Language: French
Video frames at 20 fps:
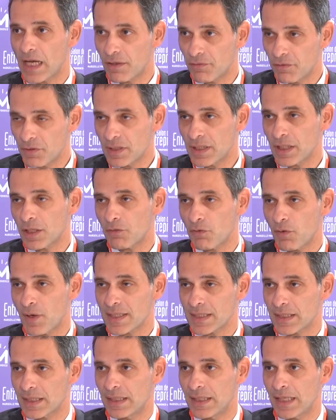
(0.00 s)
à venir
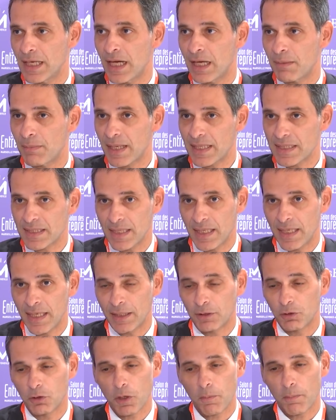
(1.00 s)
voir ce qu'il y a à Marseille
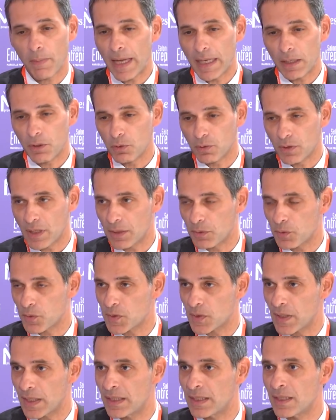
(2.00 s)
et de ne pas écouter tout
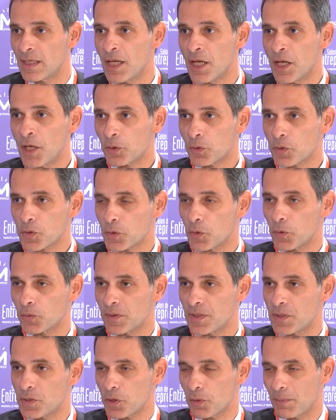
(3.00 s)
ce qu'on
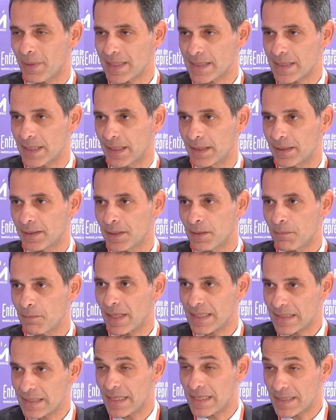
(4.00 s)
dit sur Marseille. Le
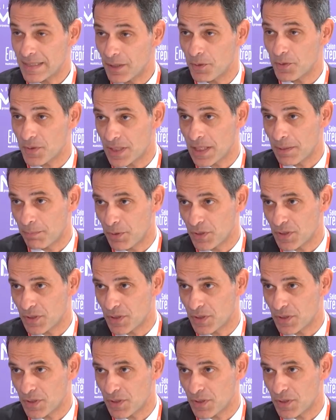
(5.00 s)
fameux Marseille